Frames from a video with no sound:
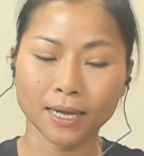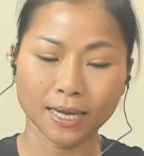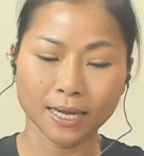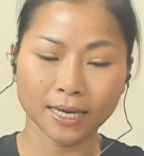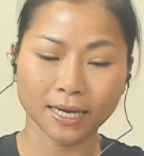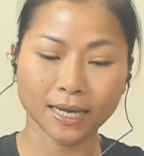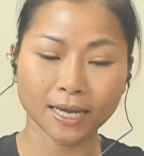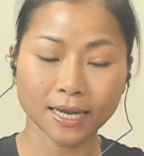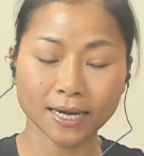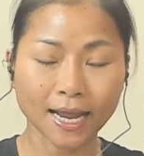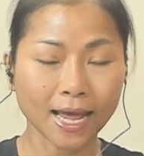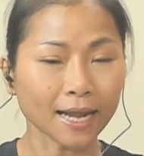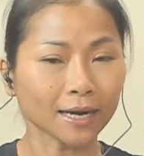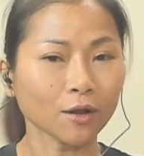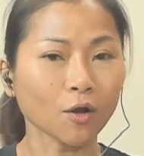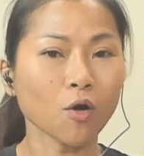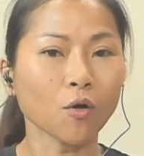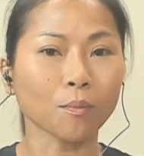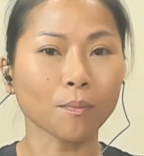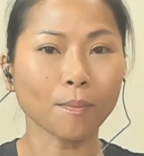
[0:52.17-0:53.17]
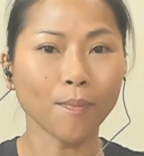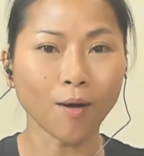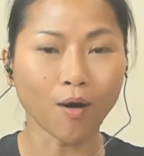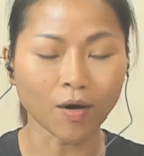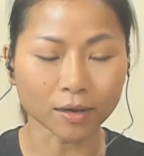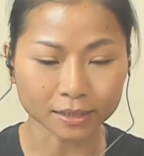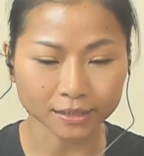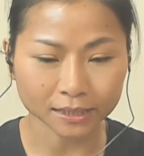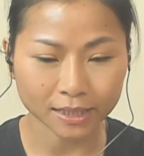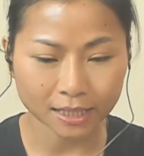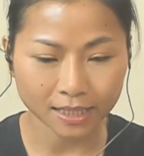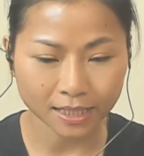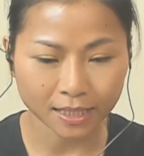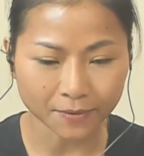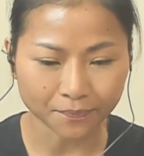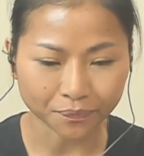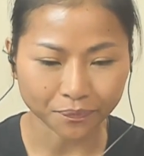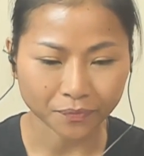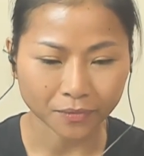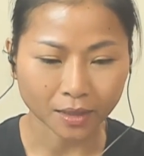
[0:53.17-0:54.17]
ขนาดของปอดที่
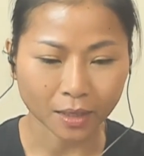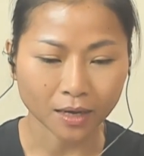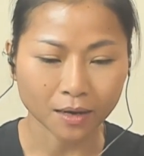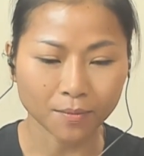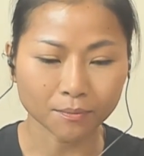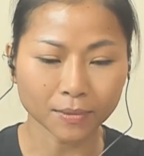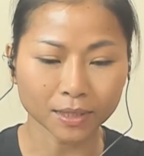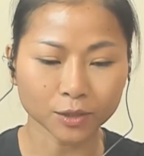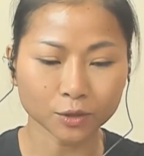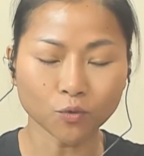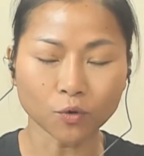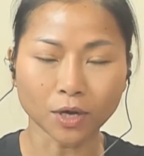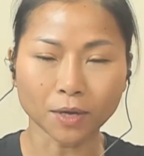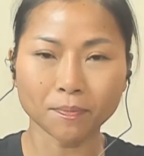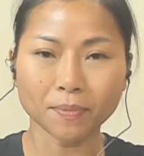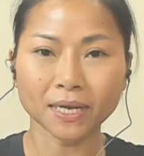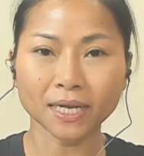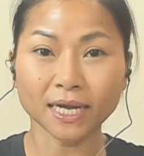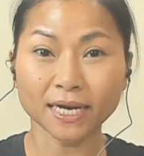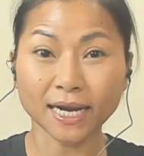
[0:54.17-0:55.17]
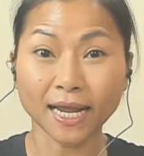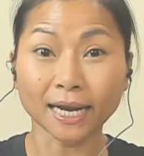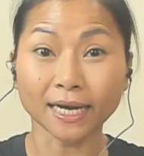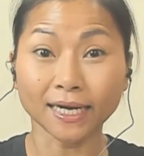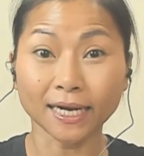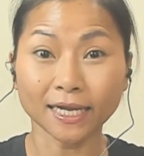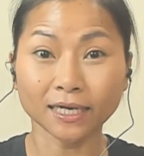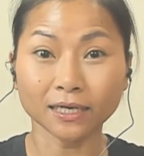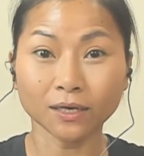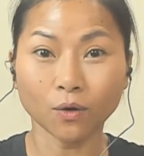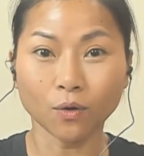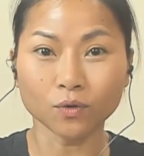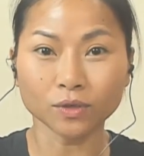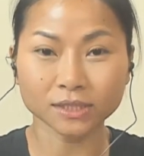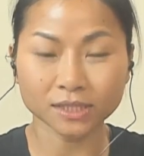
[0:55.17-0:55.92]
มันถูกให้เป็นขนาดเล็กลง